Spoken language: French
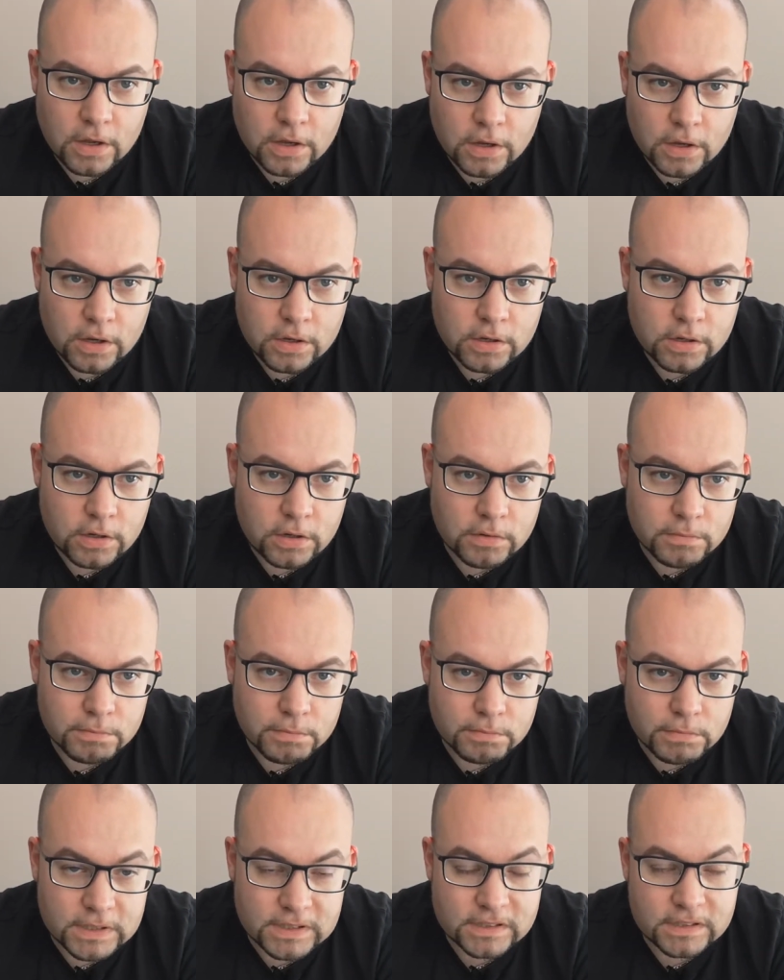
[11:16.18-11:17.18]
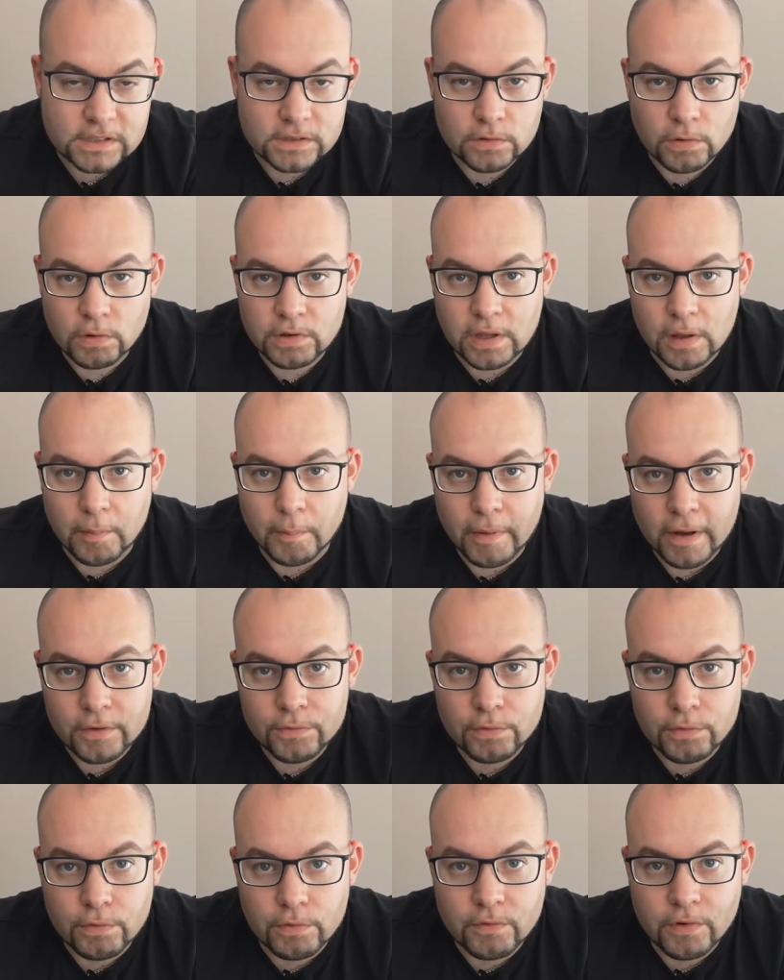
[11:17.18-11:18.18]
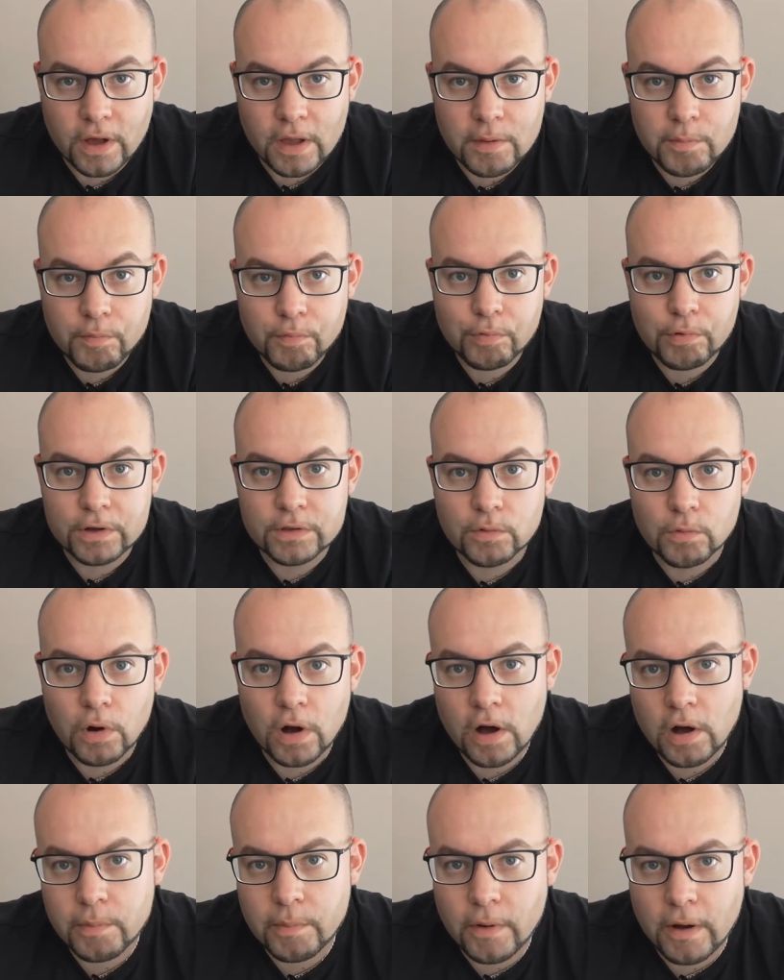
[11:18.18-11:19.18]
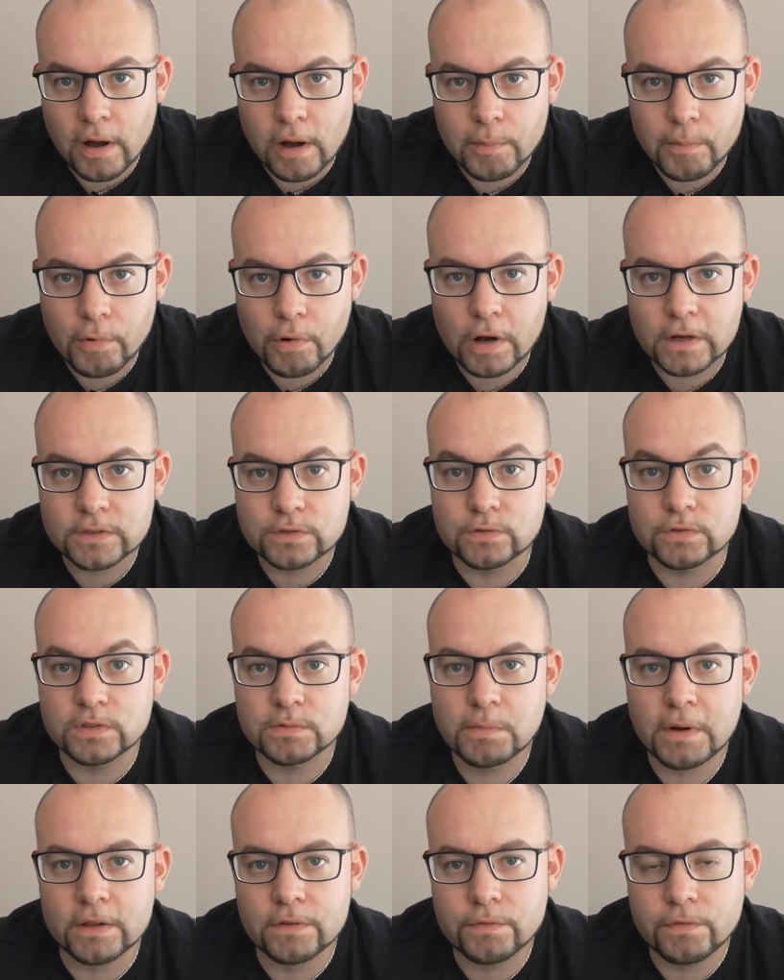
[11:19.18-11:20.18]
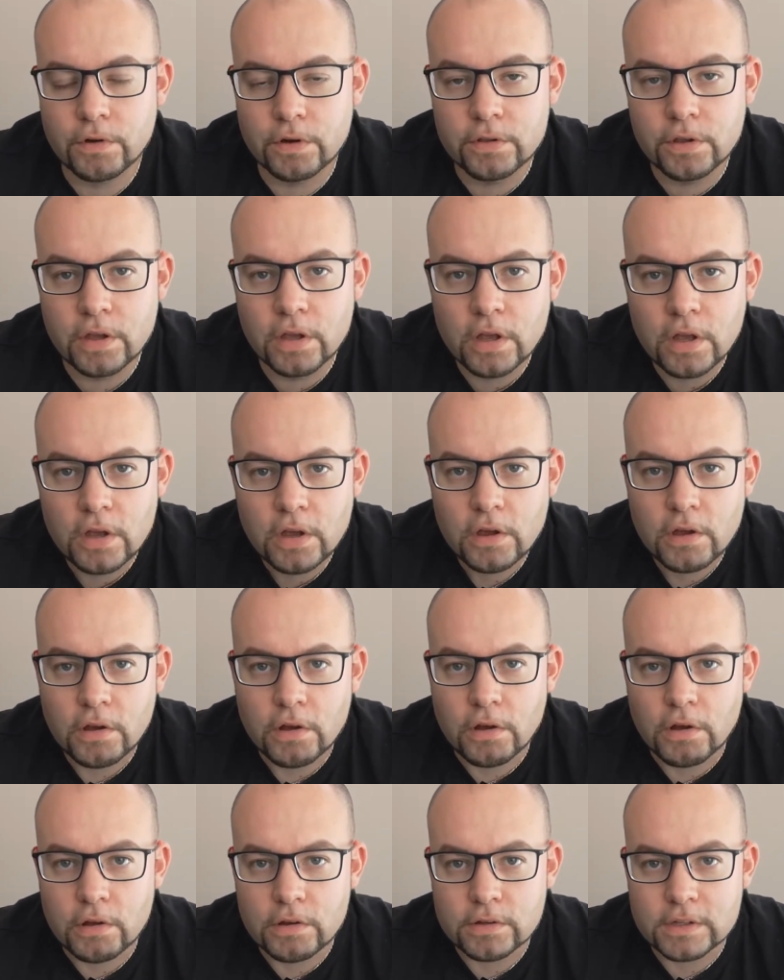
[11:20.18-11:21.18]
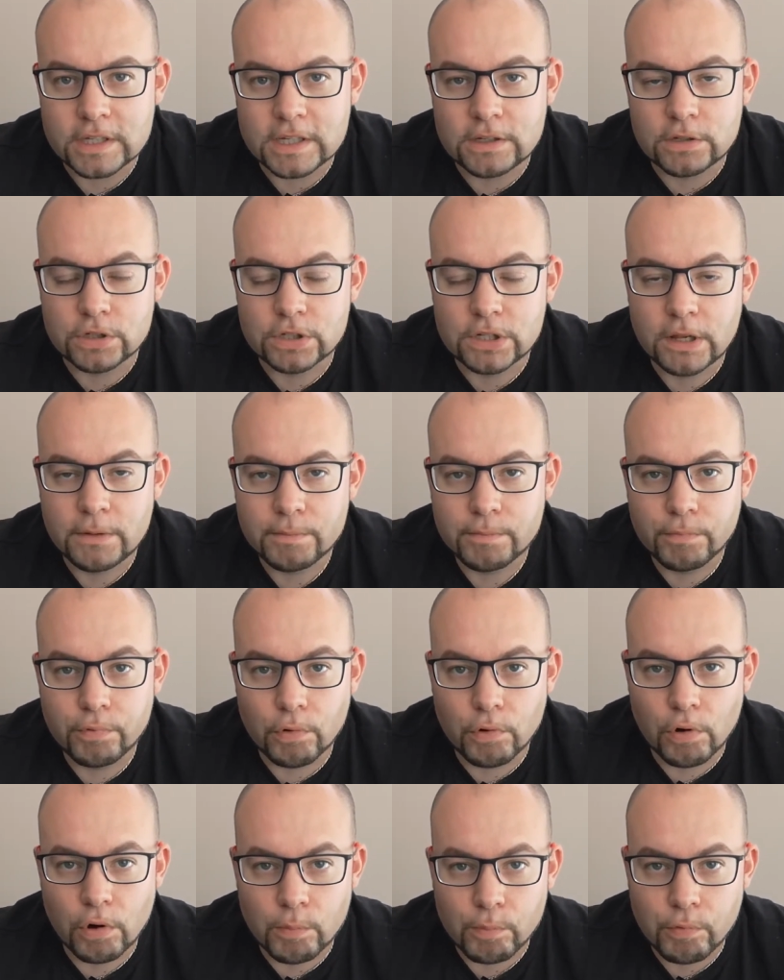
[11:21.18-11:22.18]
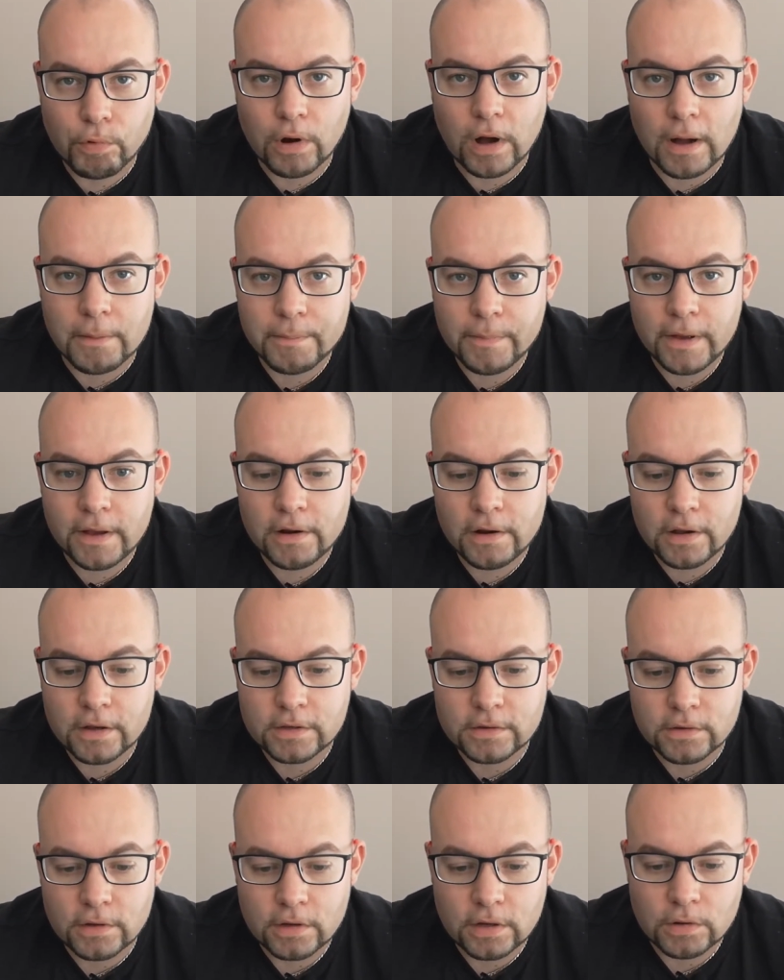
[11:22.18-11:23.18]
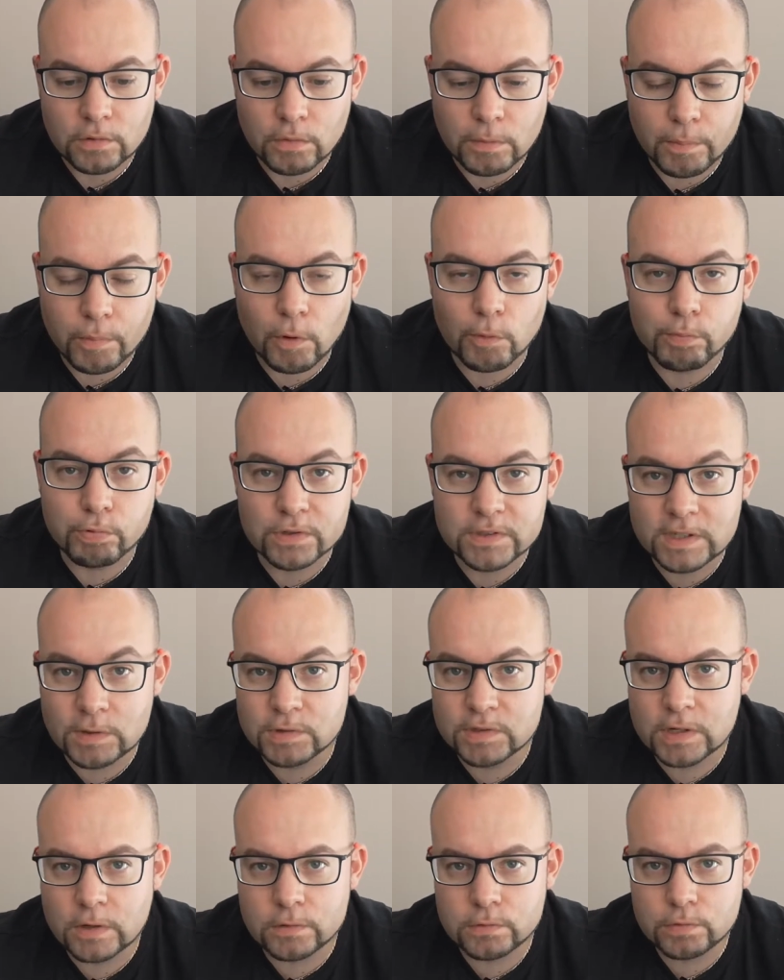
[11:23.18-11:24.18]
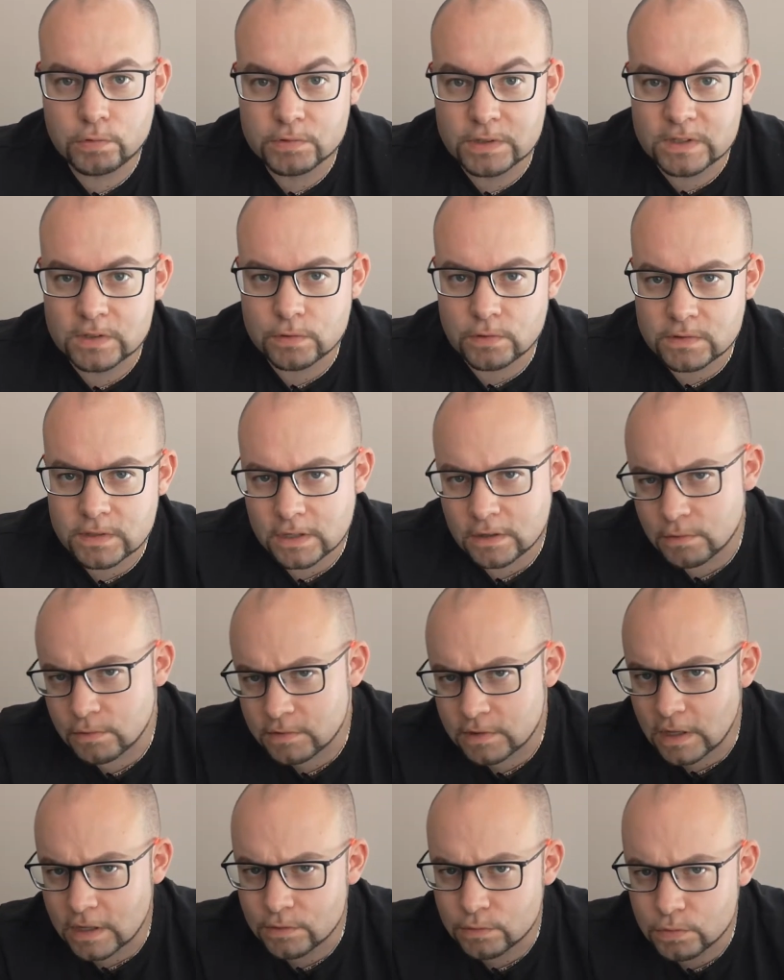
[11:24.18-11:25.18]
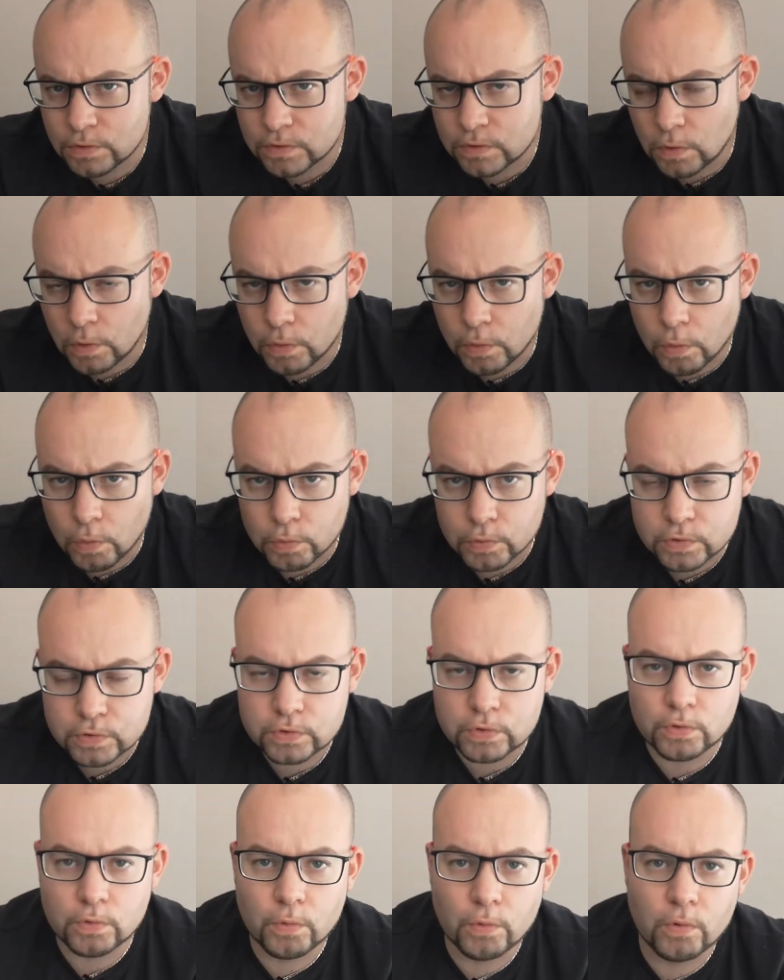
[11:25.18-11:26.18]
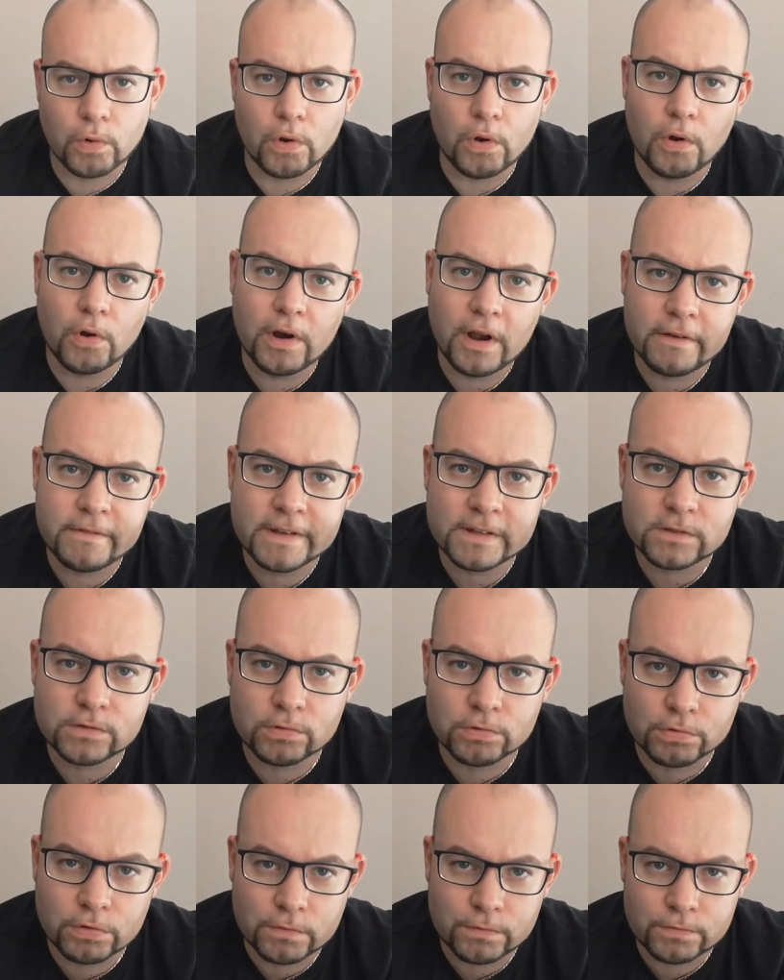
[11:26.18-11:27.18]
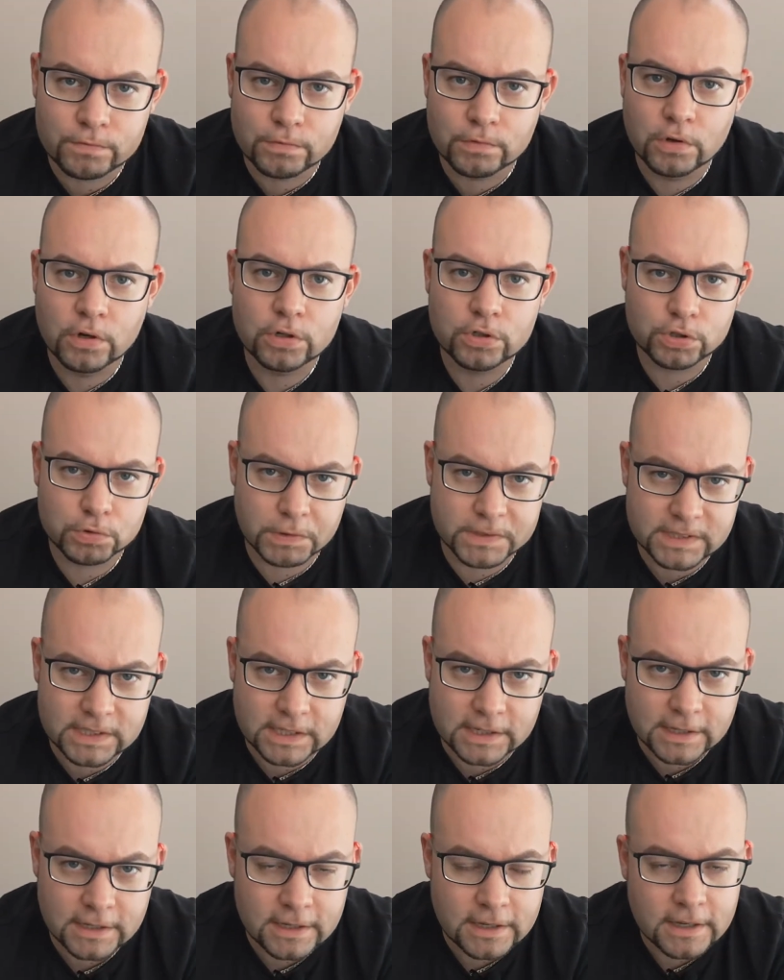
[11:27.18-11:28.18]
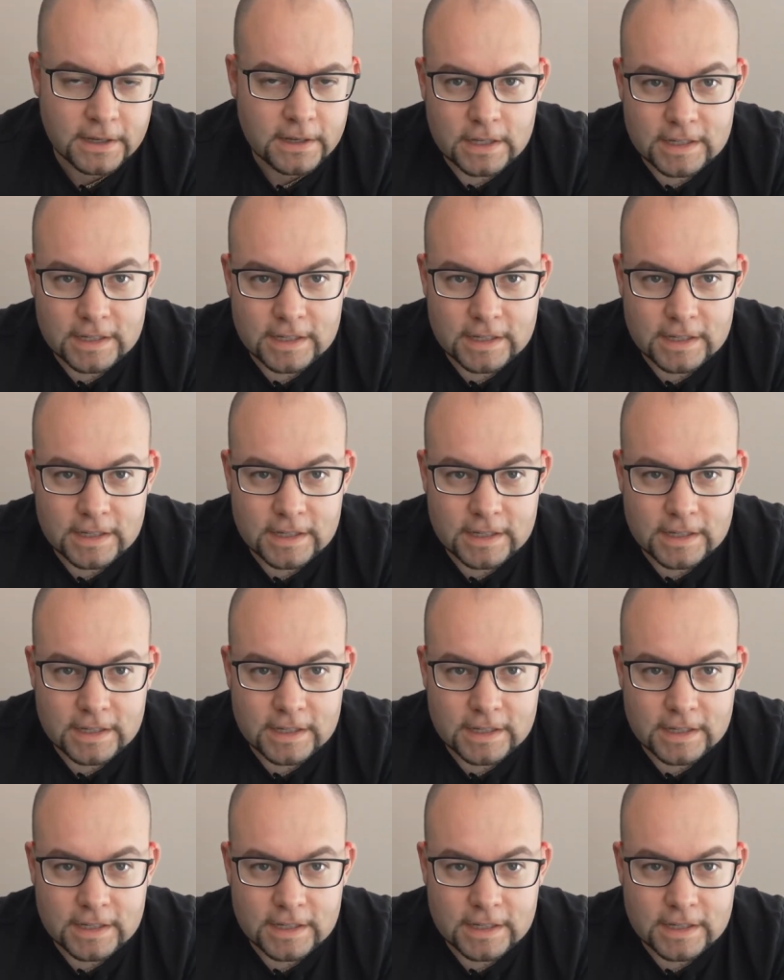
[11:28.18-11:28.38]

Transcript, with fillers: Euh, mais sinon, il n'y a pas de vrai point noir par rapport à ce smartphone. il est, pour, pour rappel, proposé aux alentours des 150 à 200 euros selon la version que vous choisirez.